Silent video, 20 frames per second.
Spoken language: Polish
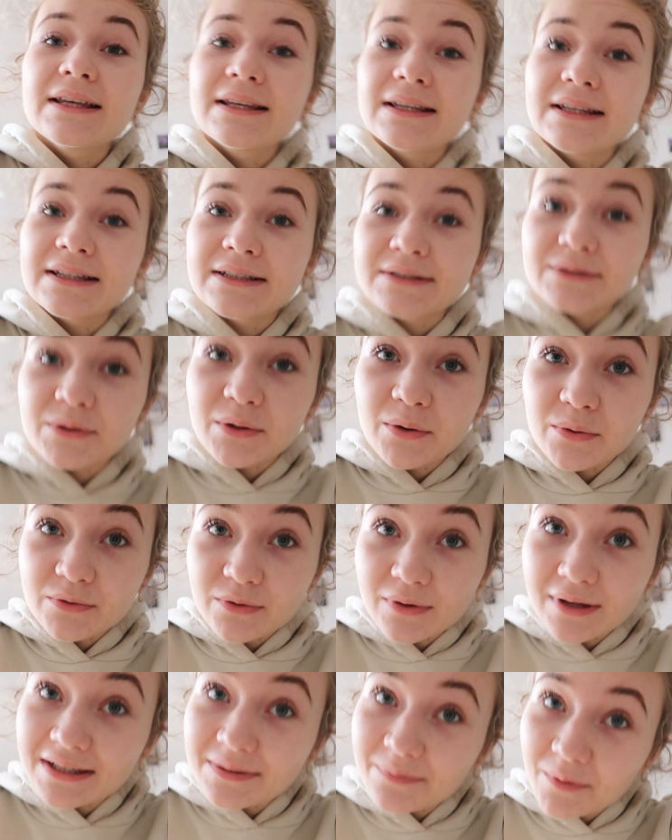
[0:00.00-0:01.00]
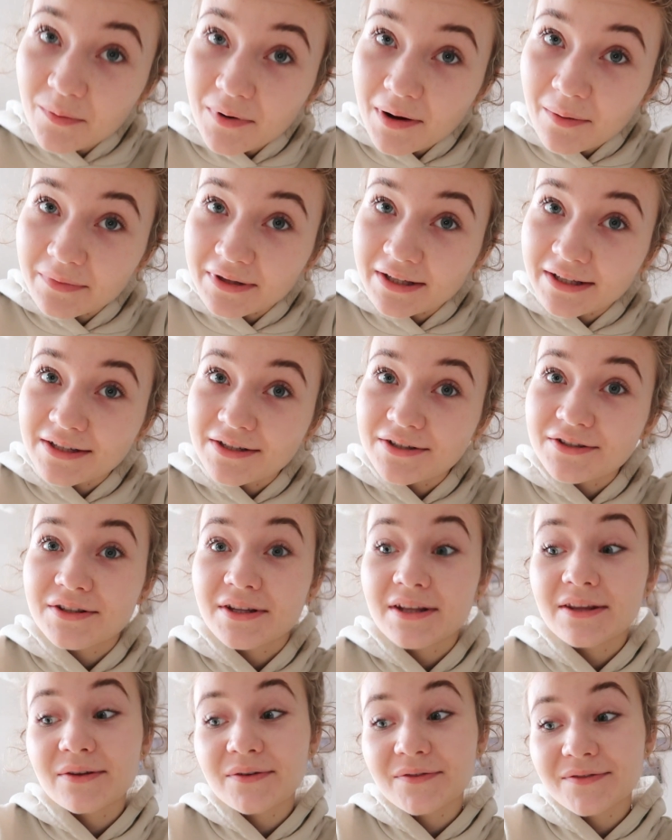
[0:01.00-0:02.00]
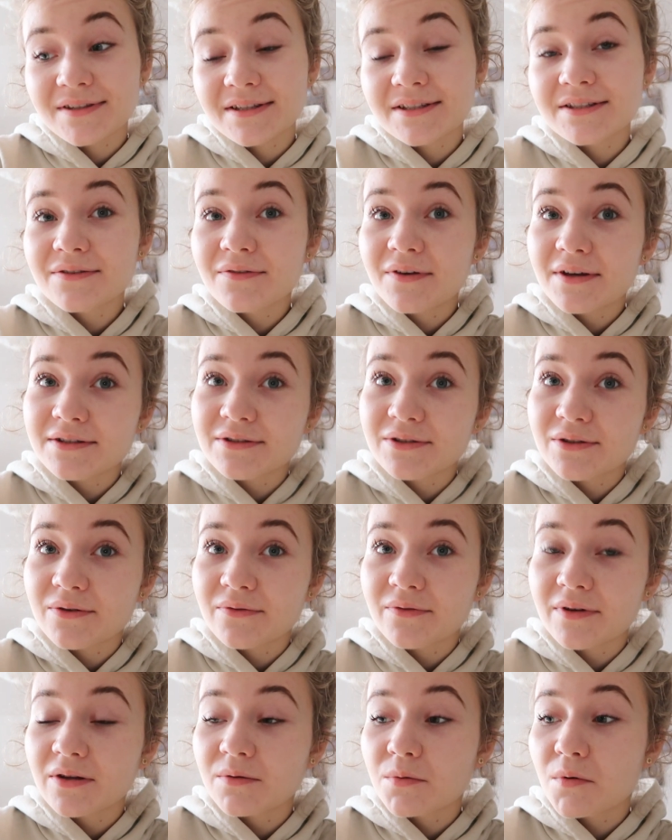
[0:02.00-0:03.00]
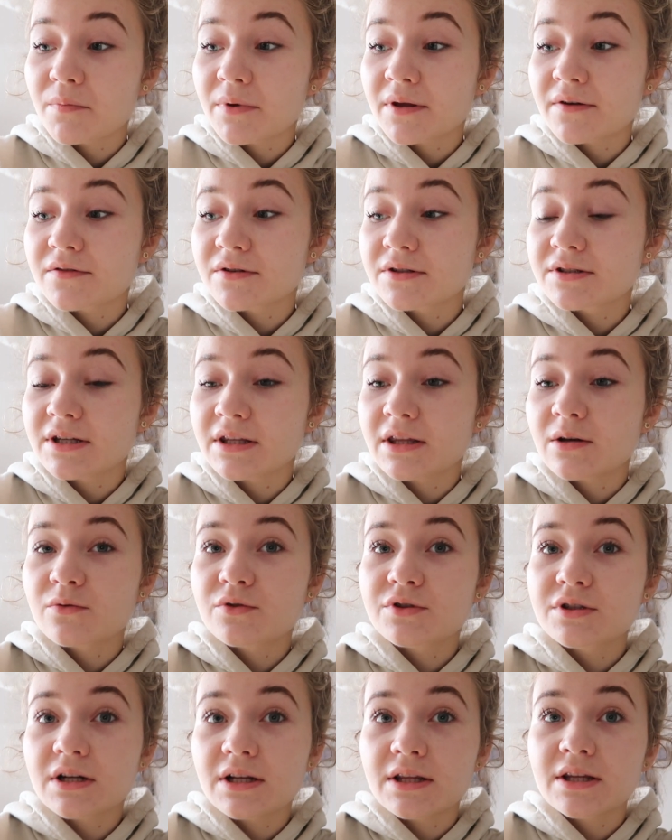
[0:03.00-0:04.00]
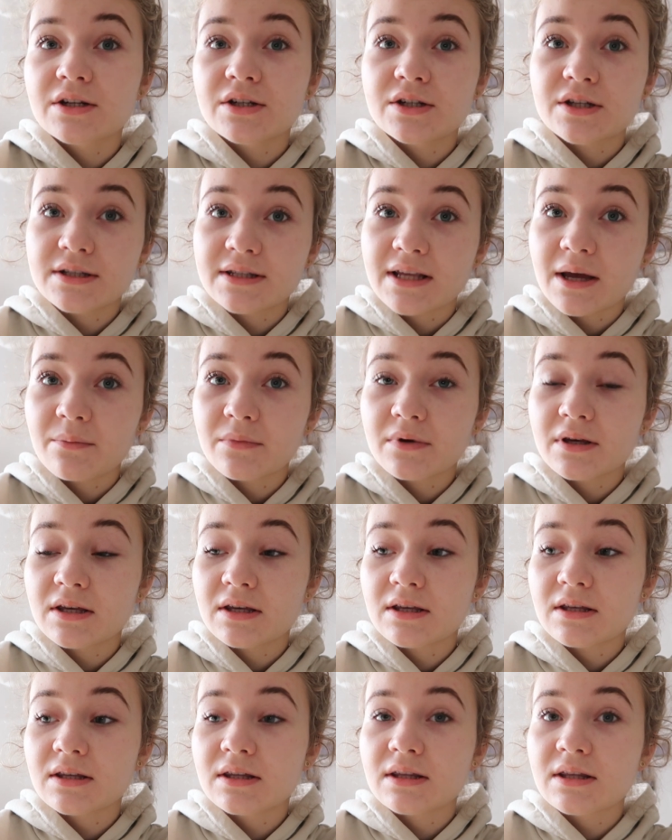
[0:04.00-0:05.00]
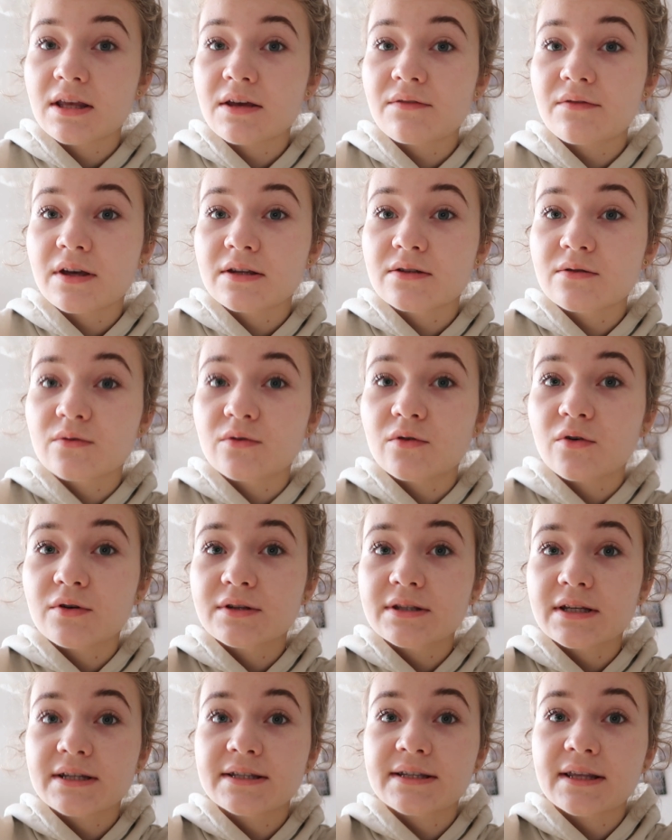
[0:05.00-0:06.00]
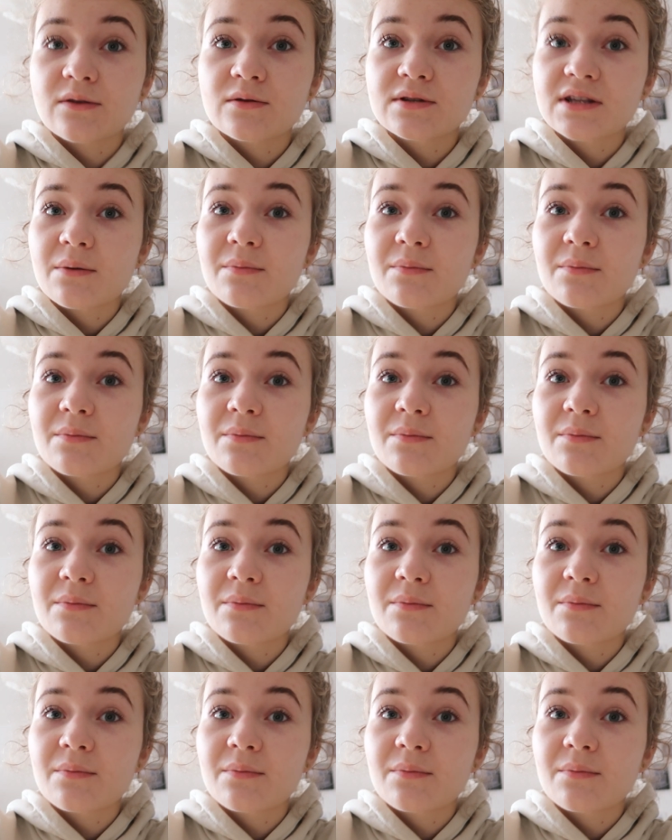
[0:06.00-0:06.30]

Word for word: i z którą są jakieś problemy techniczne. No w sensie wiecie, no wiadomo, pierwszy dzień nauczyciele też czasami nie wiedzą do końca jak się za to